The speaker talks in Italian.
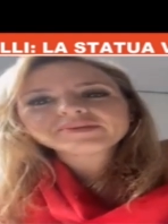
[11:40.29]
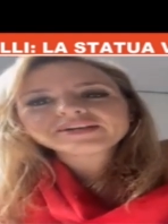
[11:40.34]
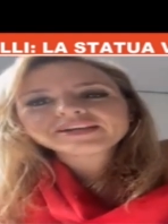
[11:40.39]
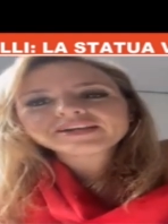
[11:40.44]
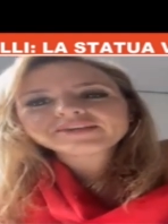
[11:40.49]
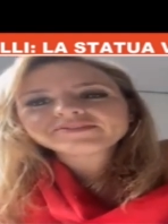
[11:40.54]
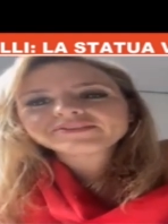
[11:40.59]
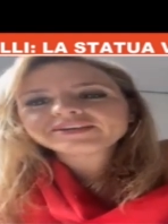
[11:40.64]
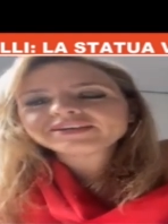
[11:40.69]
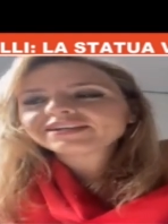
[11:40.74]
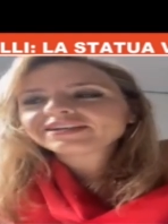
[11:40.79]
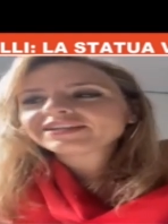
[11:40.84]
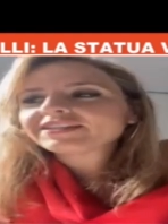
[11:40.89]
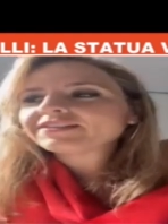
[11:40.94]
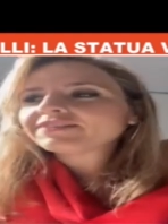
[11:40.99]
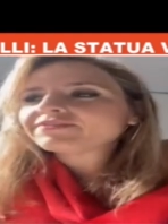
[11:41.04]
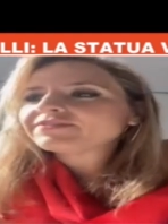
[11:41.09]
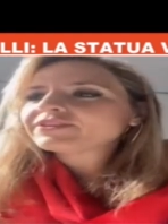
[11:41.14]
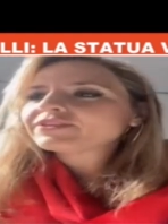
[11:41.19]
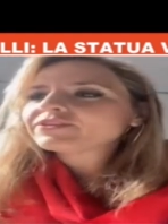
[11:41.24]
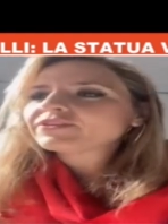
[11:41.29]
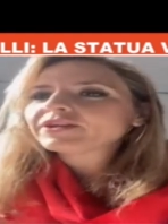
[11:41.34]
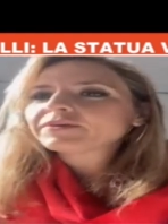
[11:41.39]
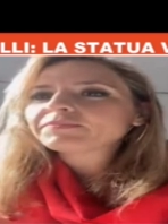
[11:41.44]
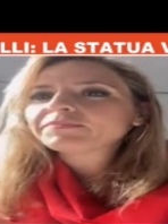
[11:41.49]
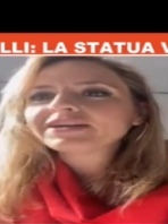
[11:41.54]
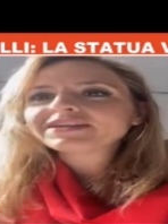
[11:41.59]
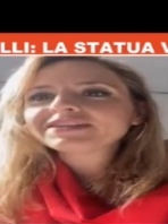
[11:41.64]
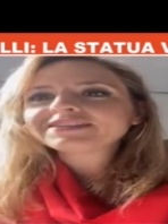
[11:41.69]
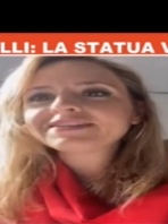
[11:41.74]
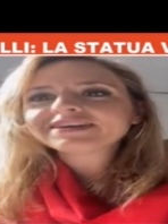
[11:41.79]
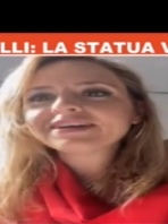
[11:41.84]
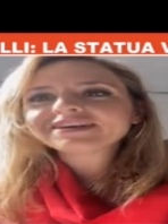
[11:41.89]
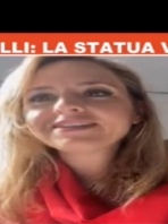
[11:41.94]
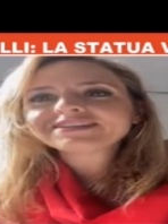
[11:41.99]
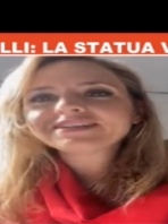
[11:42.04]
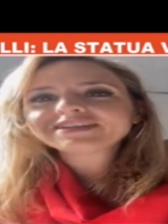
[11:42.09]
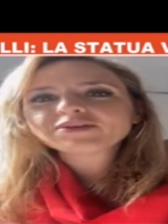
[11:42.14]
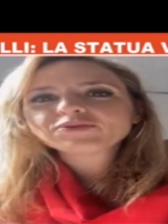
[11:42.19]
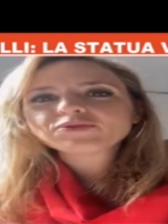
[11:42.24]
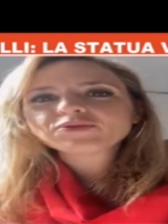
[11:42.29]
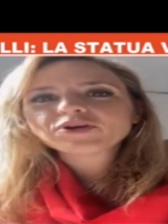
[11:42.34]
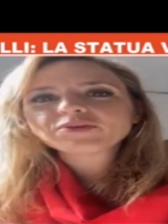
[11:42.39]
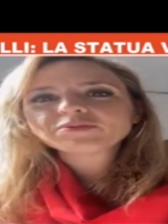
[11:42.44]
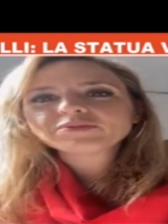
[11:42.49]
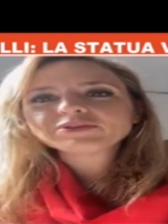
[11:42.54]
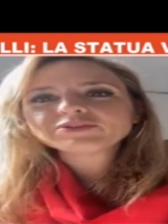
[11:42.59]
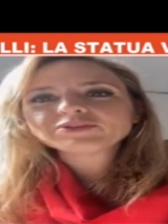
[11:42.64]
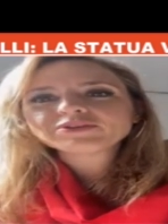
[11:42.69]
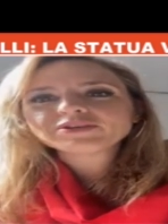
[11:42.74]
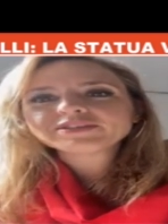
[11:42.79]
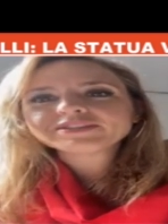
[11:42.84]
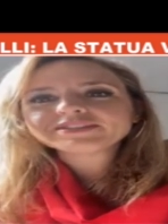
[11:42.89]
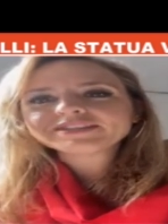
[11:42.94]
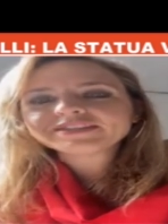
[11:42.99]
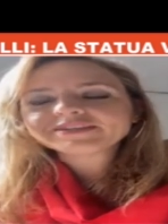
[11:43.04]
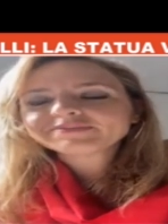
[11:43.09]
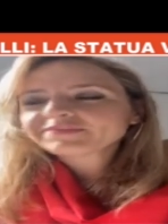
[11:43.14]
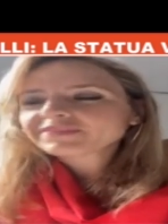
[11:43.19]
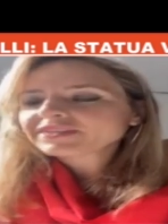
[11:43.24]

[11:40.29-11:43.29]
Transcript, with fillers: per avere davvero la parità tra uomo e donna.